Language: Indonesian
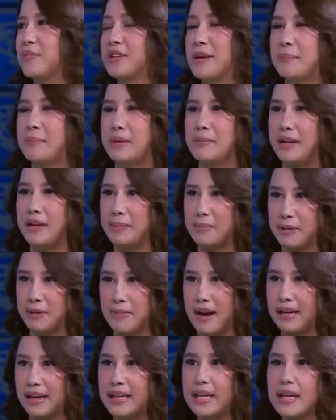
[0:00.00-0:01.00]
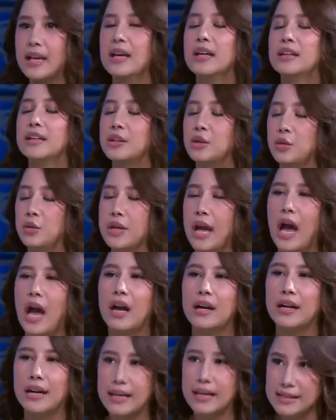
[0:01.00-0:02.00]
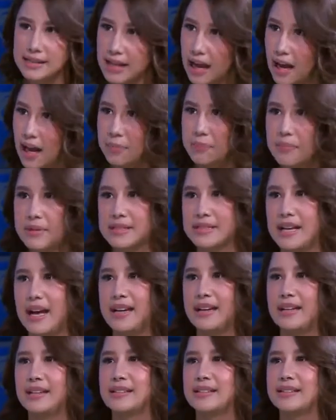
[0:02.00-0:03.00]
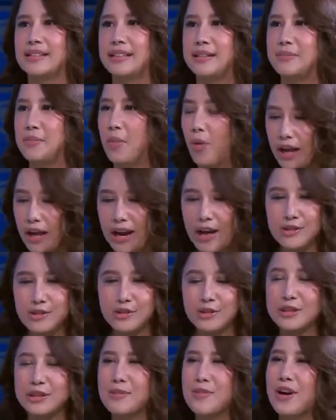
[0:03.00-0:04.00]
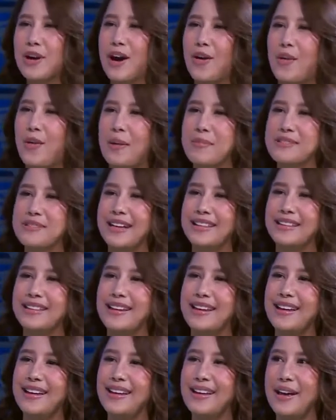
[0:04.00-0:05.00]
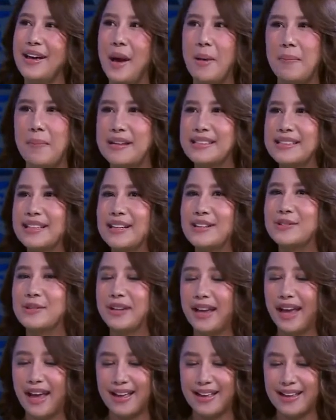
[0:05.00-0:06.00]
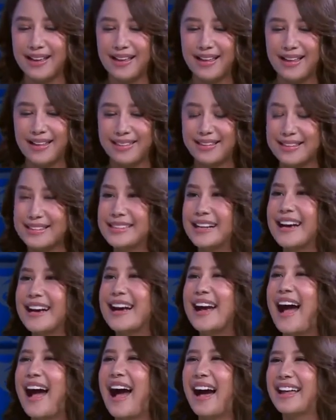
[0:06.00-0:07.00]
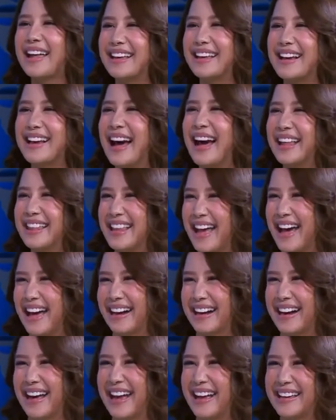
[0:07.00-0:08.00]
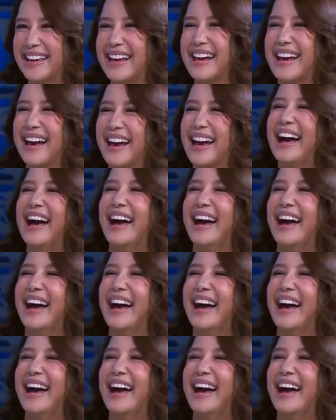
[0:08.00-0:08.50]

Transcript: punya pemilik pribadi, tentunya harganya sangat bersaing. Jadi wow. boleh langsung dibuka ke websitenya, yeah. pasti langsung kayak tercengang dengan harganya ya.